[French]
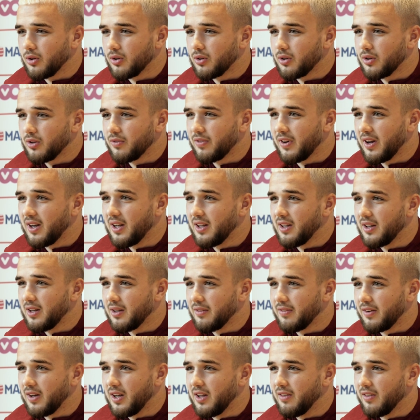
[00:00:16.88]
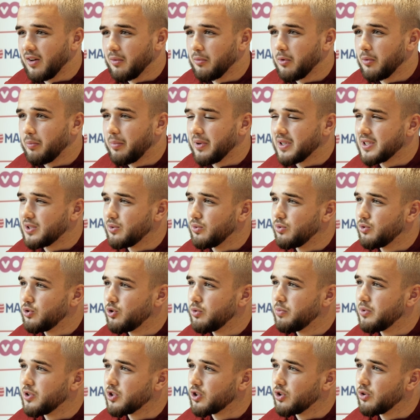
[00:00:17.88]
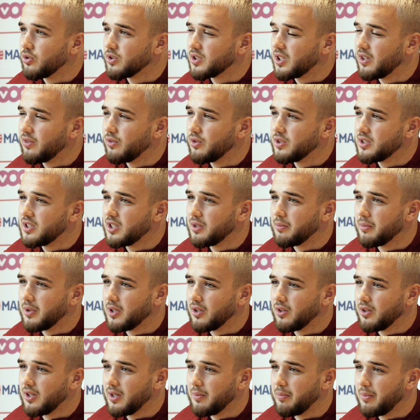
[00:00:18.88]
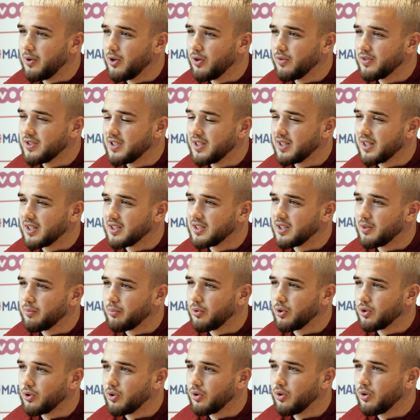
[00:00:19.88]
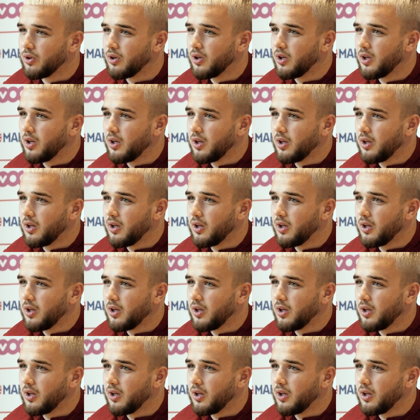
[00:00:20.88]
qu'il fallait, fallait vraiment passer au-dessus parce qu'on savait aussi que maintenant les playoffs, c'est très important,